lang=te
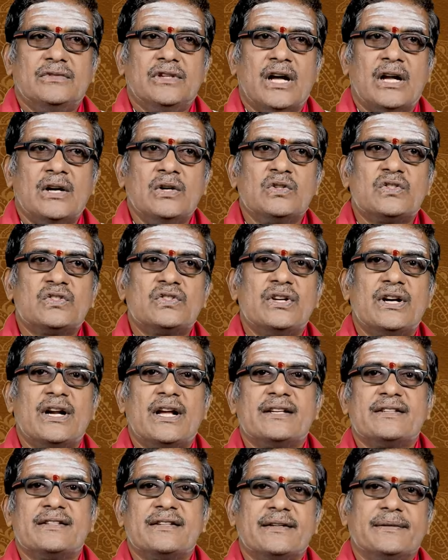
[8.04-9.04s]
ధనుస్సు
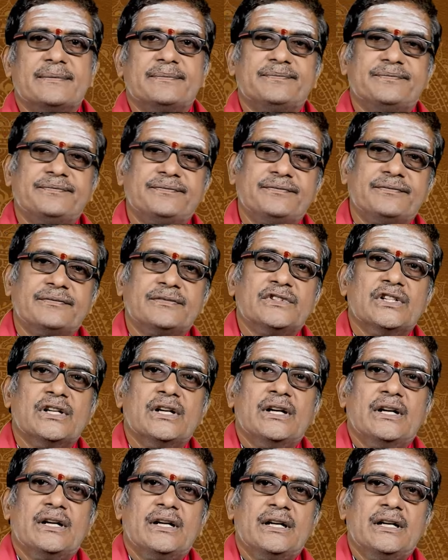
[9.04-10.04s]
రాశి
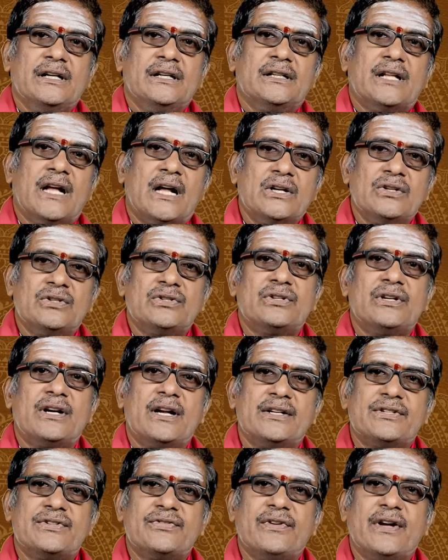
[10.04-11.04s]
ఈ ధనుస్సు
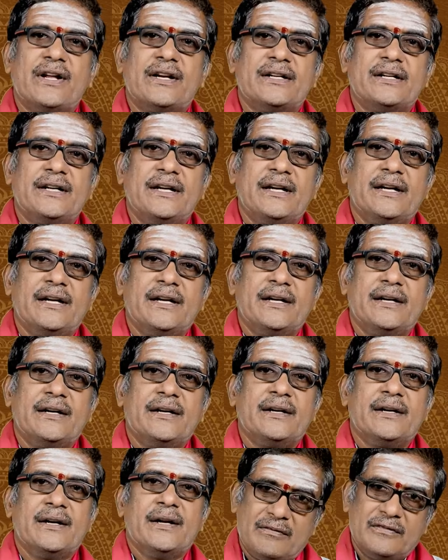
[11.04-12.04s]
రాశి వారికి
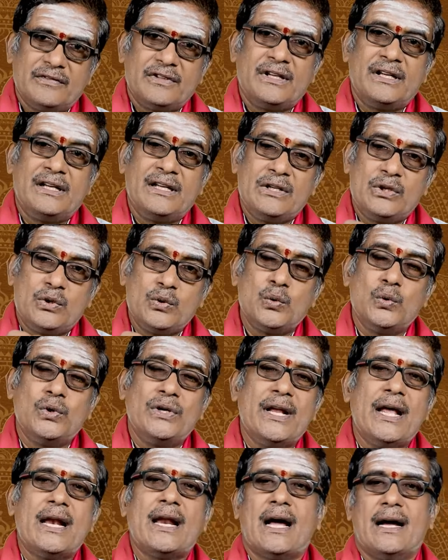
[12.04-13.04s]
ఈ జూన్
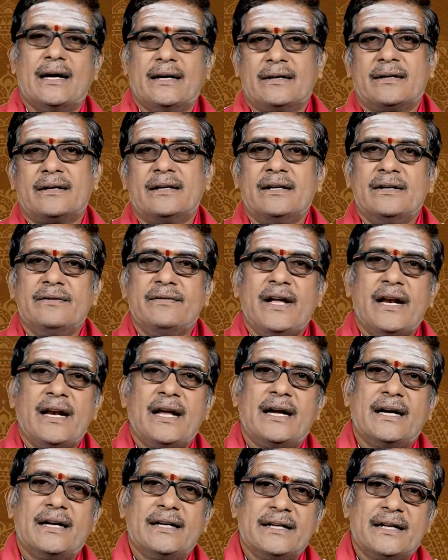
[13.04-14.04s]
నెల రెండు వేల
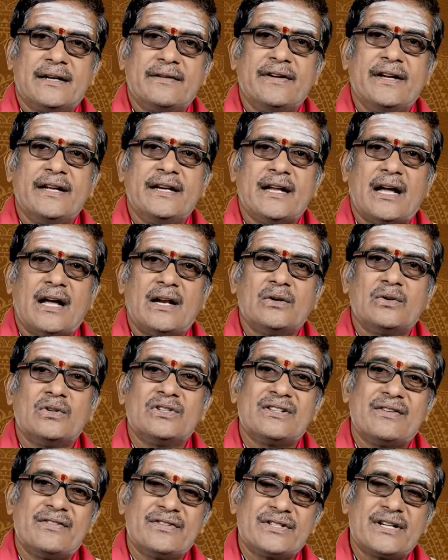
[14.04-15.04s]
ఇరవై నాలుగో
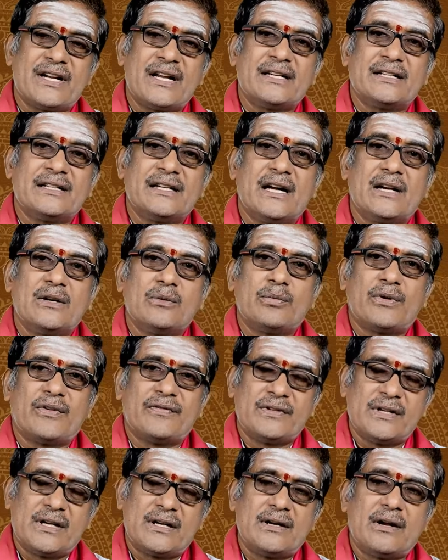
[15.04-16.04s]
సంవత్సరానికి గాను
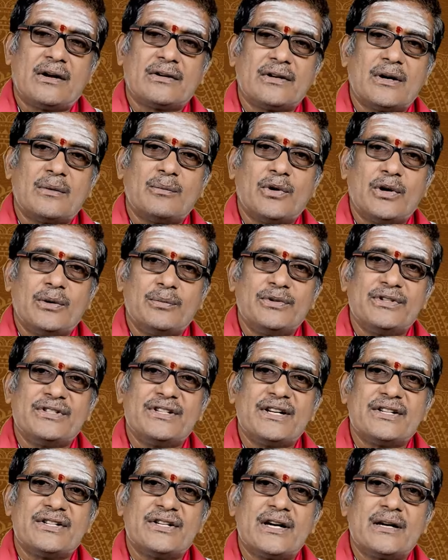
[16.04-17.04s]
ప్రొఫెసర్ డాక్టర్ ములపూడి
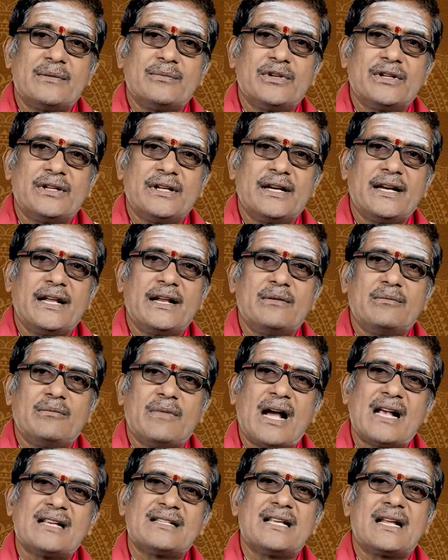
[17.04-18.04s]
సత్యనారాయణమూర్తి నేను
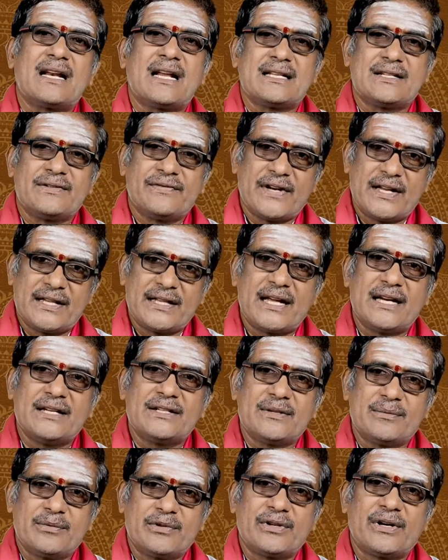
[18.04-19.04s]
మాస రాశి ఫలితాలు
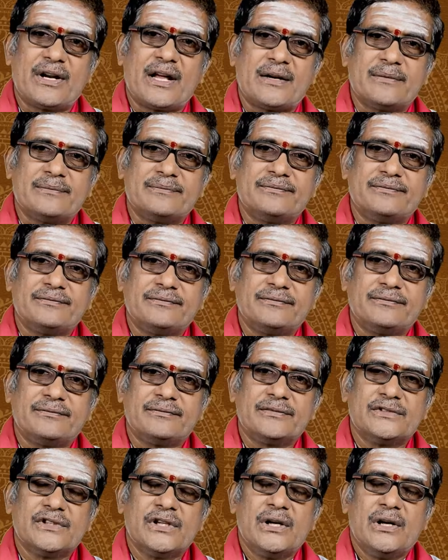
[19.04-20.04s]
చెప్తున్నాను
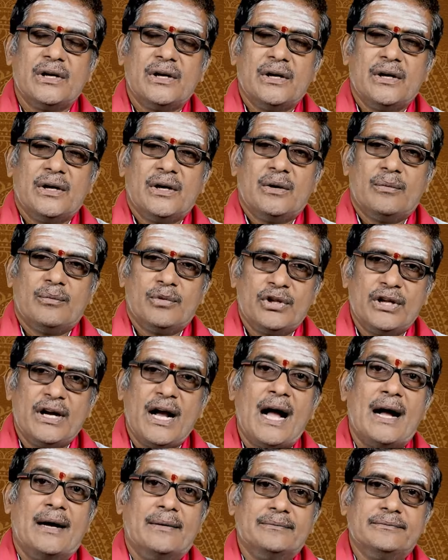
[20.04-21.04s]

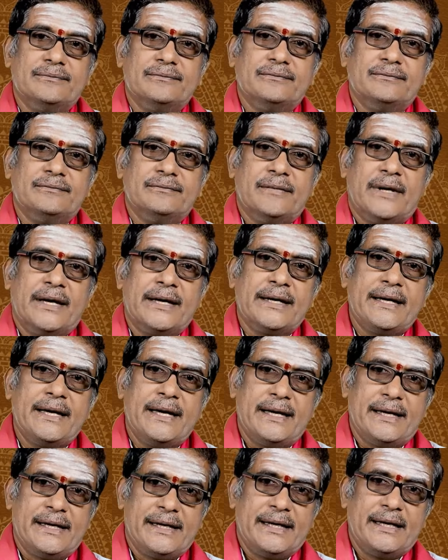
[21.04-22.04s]
ముందుగా
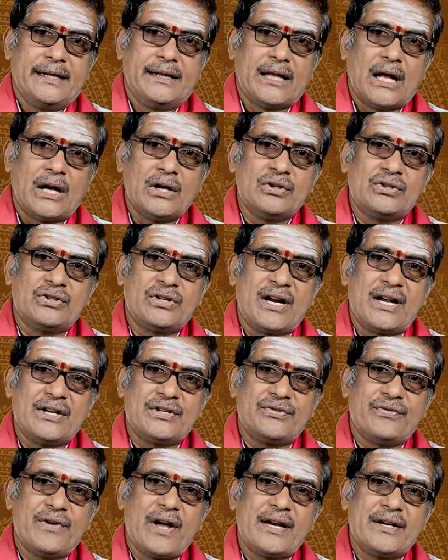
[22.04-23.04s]
మనకి ఈ ధనుస్సు
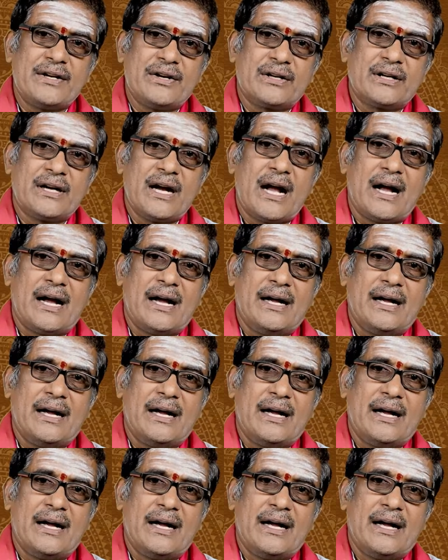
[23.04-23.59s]
రాశి వారి యొక్క